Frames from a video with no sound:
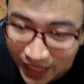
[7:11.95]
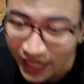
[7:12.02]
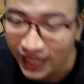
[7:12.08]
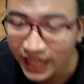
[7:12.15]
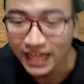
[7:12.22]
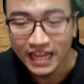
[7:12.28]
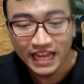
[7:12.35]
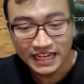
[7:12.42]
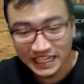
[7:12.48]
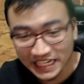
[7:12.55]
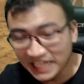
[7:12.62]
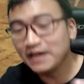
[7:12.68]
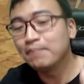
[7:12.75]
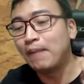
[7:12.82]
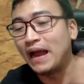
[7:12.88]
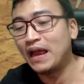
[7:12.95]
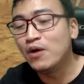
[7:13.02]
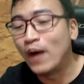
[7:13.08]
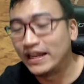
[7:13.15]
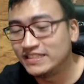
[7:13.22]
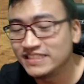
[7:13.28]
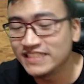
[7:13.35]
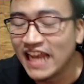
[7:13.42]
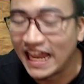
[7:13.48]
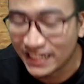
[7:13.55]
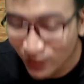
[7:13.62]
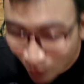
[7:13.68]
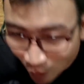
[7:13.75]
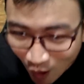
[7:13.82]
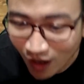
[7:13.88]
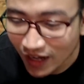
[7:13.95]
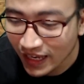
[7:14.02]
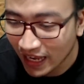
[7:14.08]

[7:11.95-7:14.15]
นะ คิงไปหวันสลันก๊อกเลย